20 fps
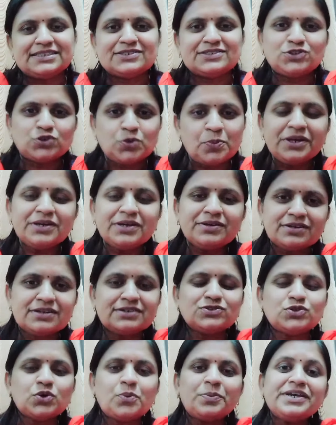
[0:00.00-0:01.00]
जो भी
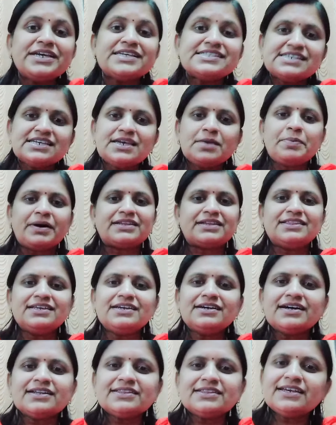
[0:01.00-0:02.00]
जो भी किसी की भक्ति
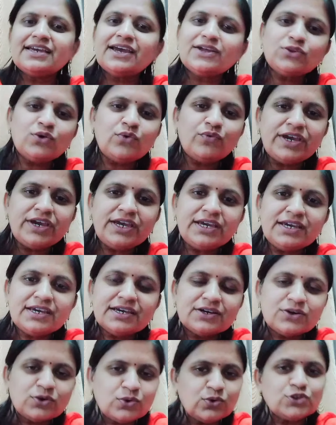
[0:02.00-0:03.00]
करते हैं तो वे
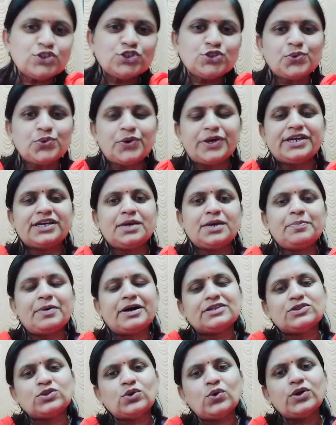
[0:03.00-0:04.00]
खुश हुए कि
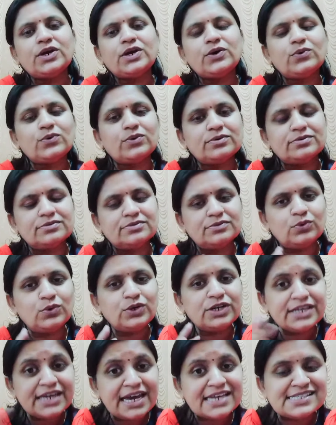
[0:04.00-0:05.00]
भक्तों ने
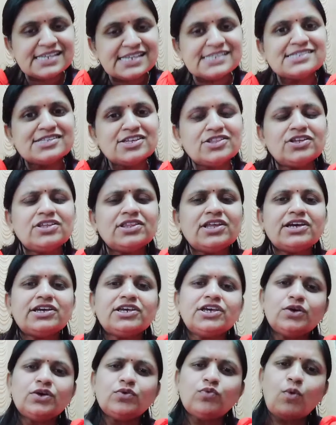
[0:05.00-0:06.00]
उनकी ऐसी स्थिति
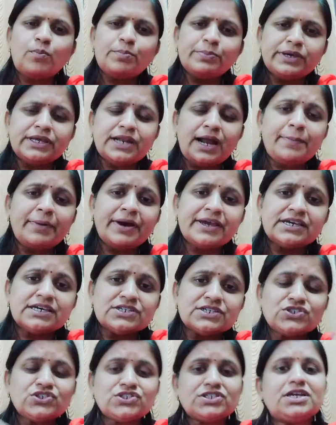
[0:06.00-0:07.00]
देखी कि वो मीराबाई
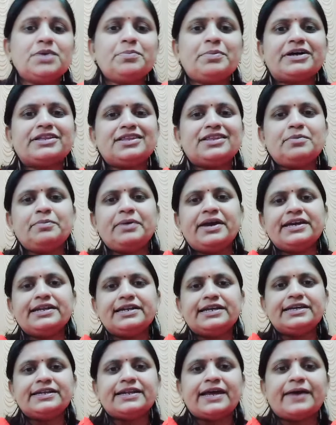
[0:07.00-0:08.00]
कृष्ण की भक्ति में ही
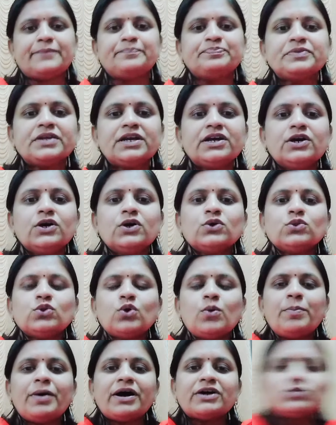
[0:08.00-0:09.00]
लीन है
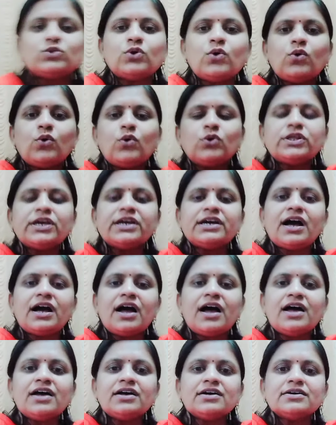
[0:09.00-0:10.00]
तो भक्तों को
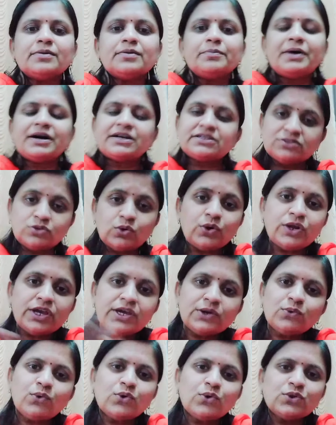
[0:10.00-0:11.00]
देखा भक्तों ने इनको